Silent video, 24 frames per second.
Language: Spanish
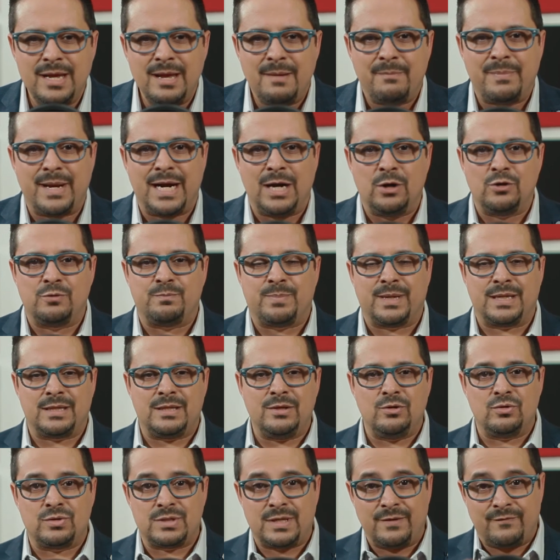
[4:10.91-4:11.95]
para los
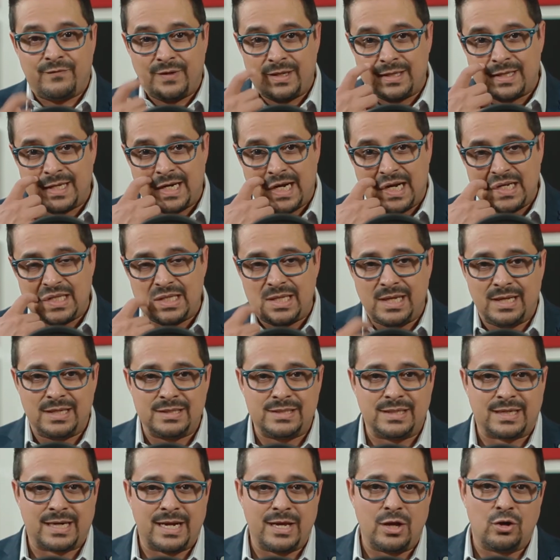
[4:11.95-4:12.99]
partidos que enfrentarán Tigres
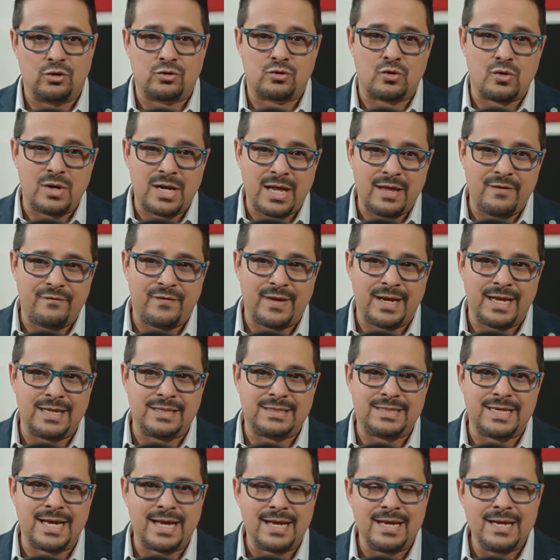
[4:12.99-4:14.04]
y Rayados, con la
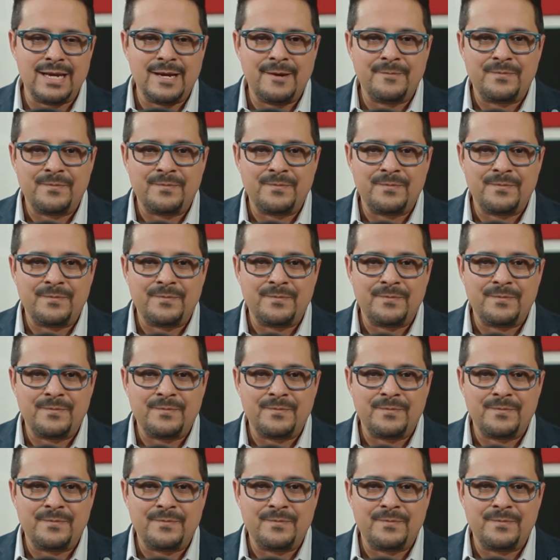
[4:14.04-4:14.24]
diferencia